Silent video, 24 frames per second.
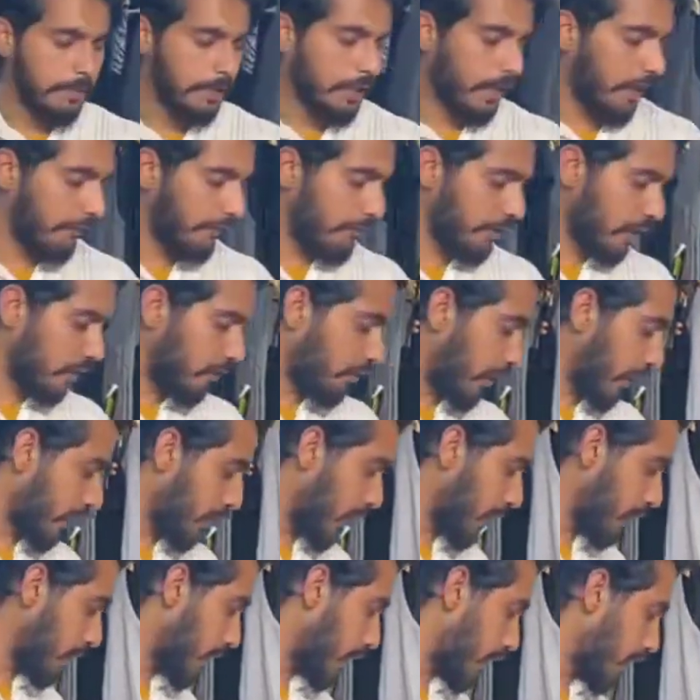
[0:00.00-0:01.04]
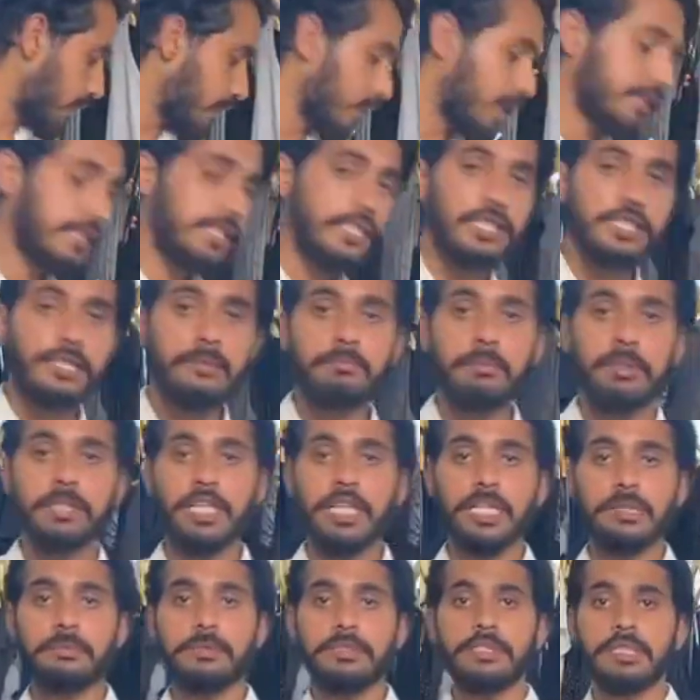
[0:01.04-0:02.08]
पास काफ़ी इंक्वायरी आती है कि जैसे कि हम
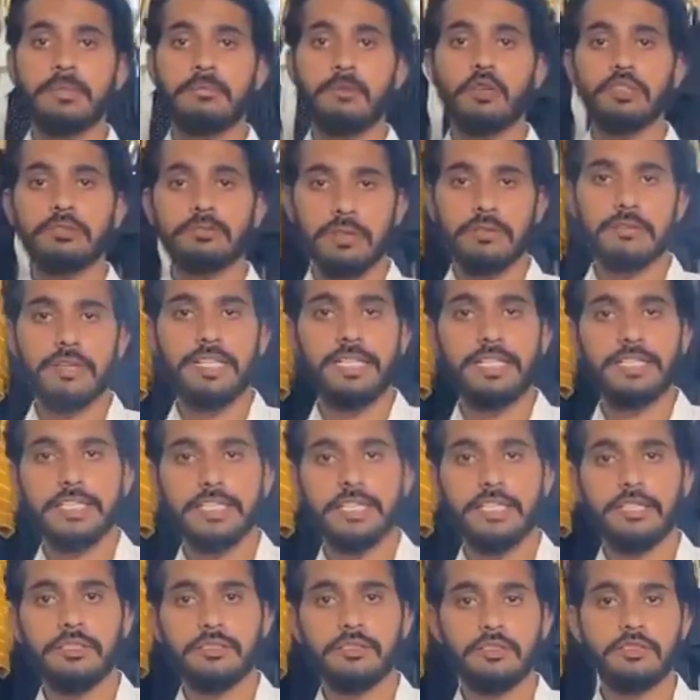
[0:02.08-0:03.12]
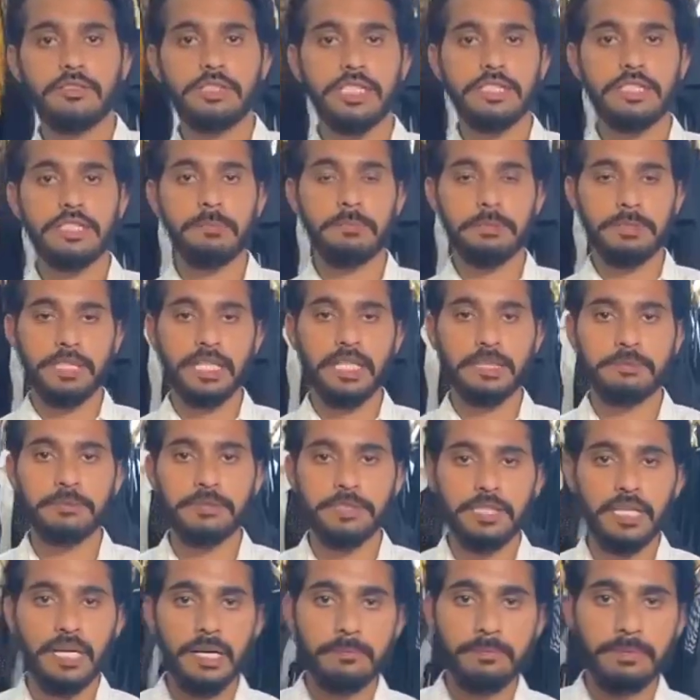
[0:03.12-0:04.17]
50 पीस का बॉक्स मंगवा लेते हैं तो जैसे 50 पीस
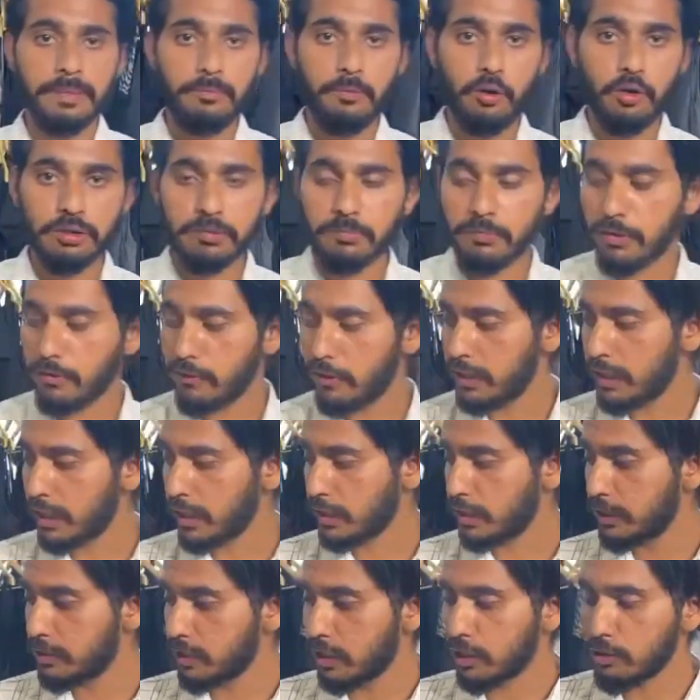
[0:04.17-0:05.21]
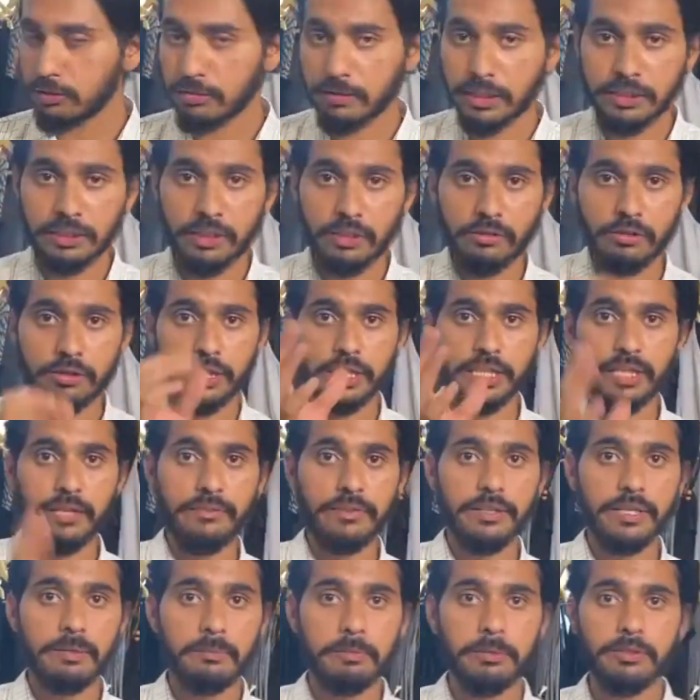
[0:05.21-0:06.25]
का आपने बॉक्स मंगवा लिया है कि सर उसके अंदर कोई कटा
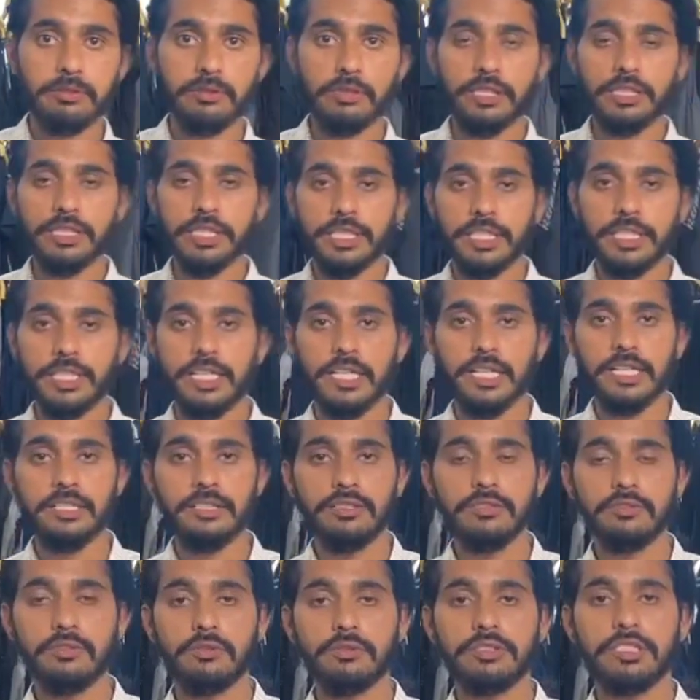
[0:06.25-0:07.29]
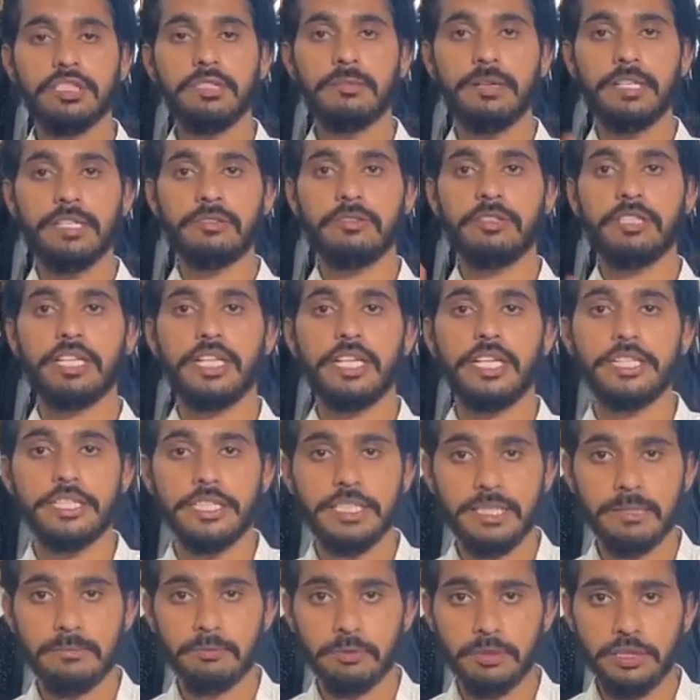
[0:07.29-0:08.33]
फटा पीस तो नहीं निकलेगा तो उसकी हमारी कोई गारंटी
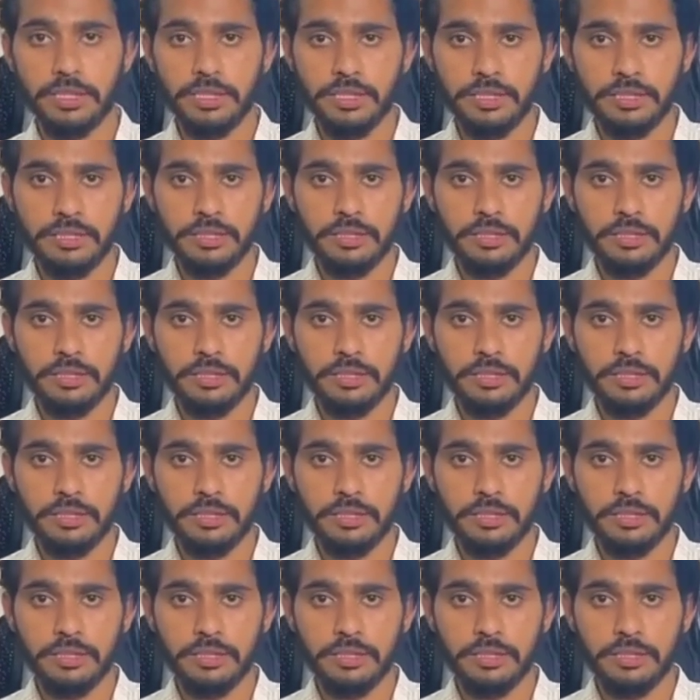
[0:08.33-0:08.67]
है पूरी